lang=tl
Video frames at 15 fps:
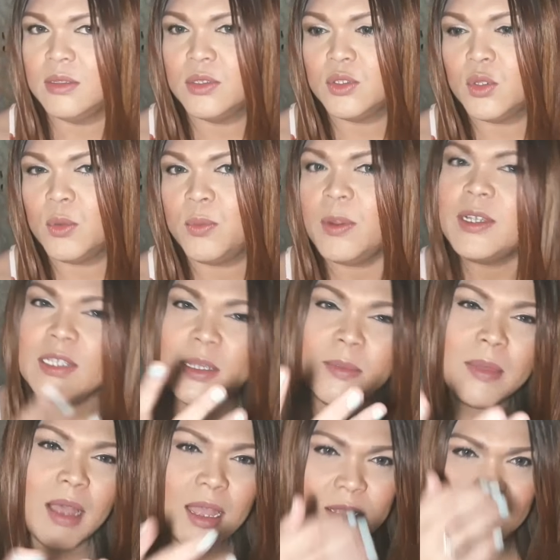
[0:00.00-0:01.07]
So, para sa
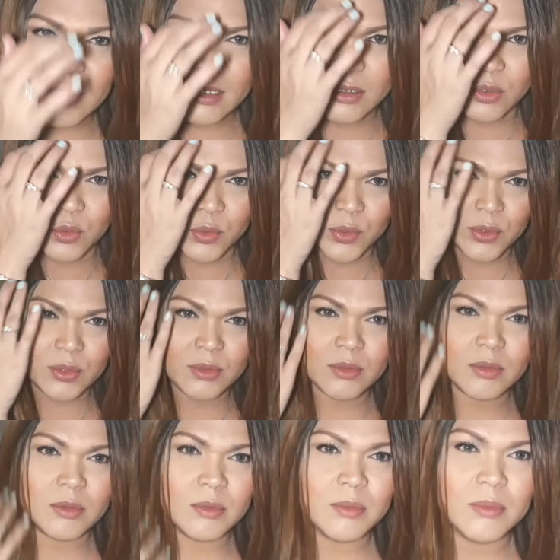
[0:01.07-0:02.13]
mga ano lang yon
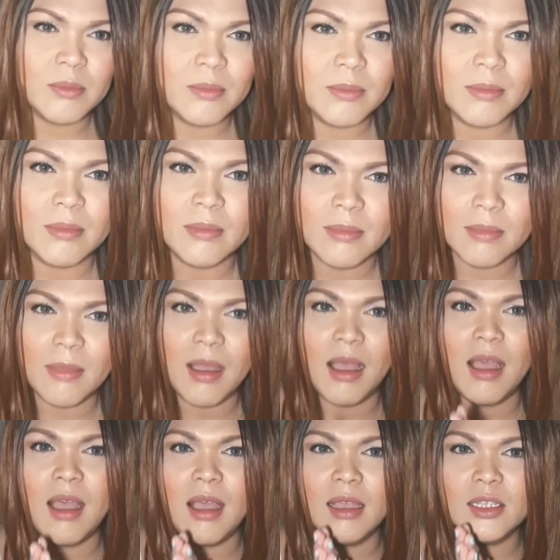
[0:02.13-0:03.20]

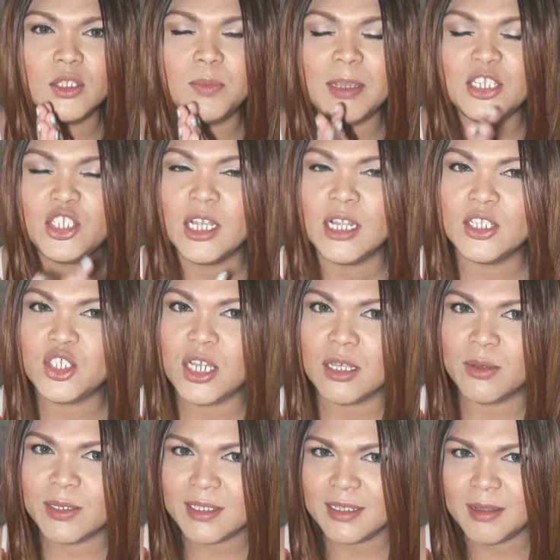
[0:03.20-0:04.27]
mga special
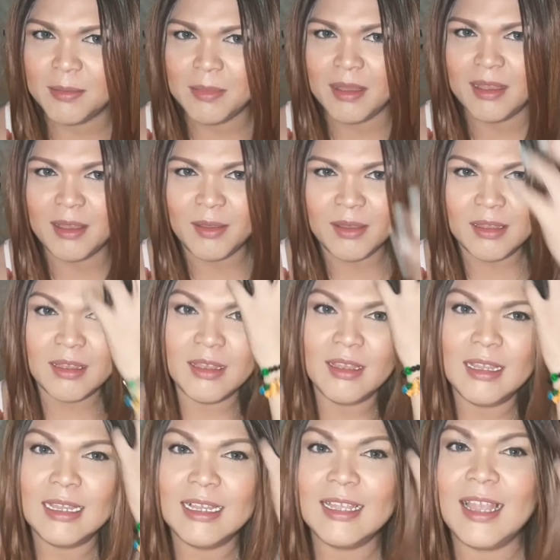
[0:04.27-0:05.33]
charot ng mga
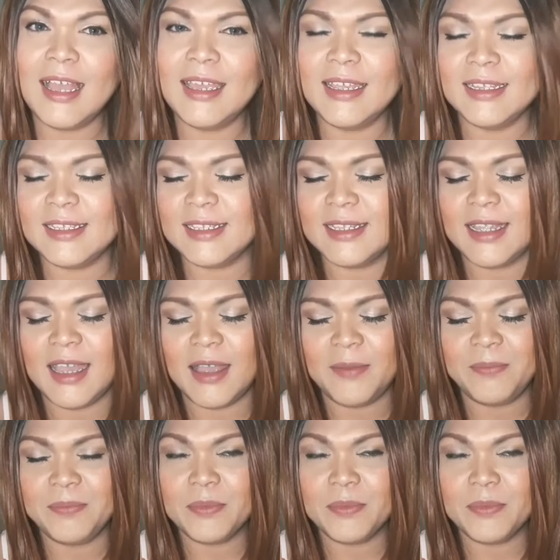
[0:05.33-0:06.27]
clients niya.